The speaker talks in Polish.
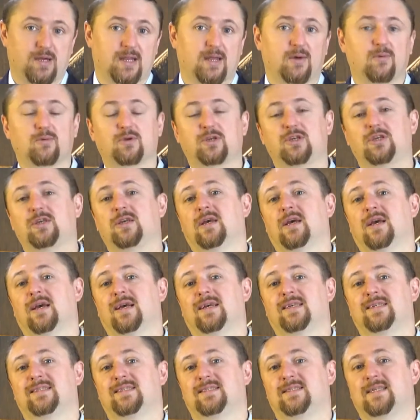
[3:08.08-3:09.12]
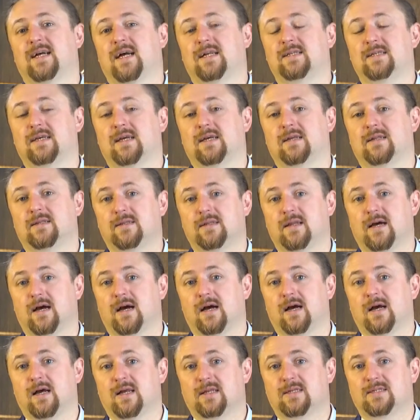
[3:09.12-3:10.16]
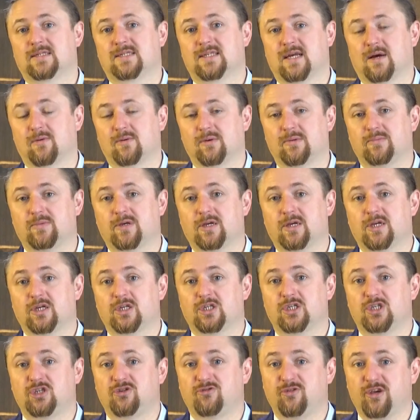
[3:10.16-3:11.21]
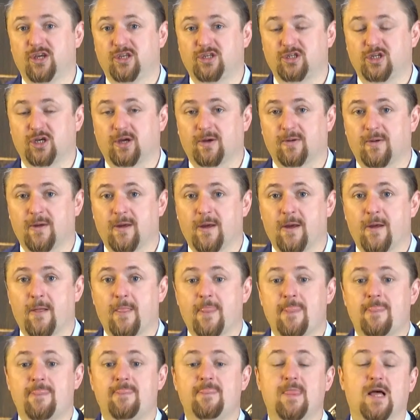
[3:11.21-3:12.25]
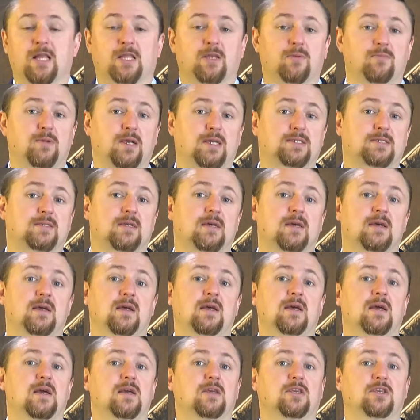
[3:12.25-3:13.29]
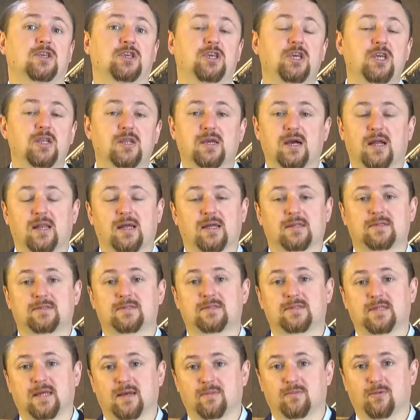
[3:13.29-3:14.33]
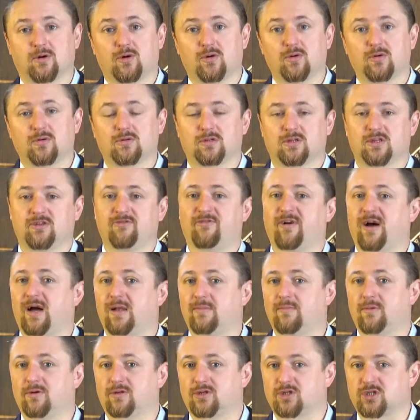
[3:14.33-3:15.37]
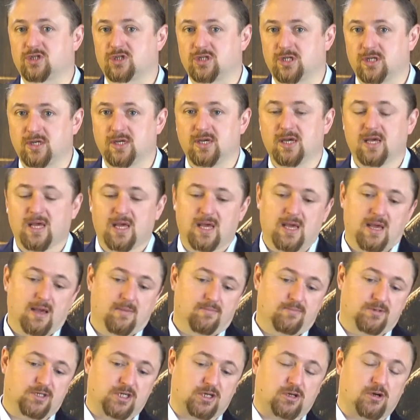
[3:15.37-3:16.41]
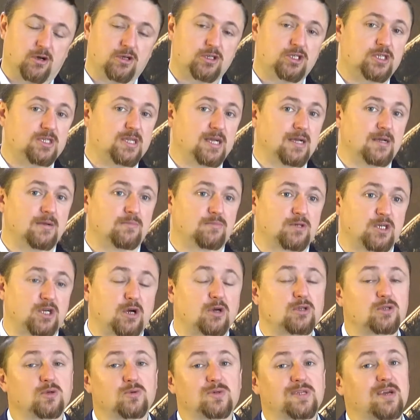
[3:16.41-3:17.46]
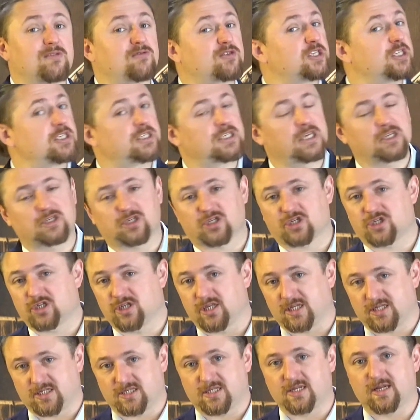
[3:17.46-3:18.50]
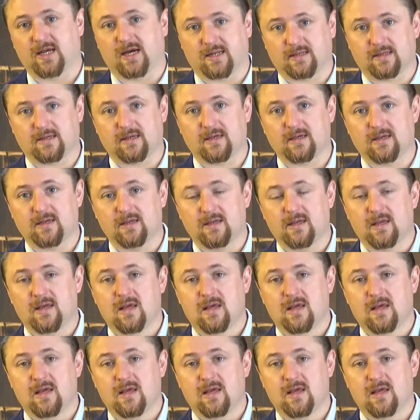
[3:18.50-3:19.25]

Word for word: perełki znane na całym świecie. Natomiast kilka lat temu, dwa albo trzy, przychodzi te, przychodzą te wszystkie trzy destylarnie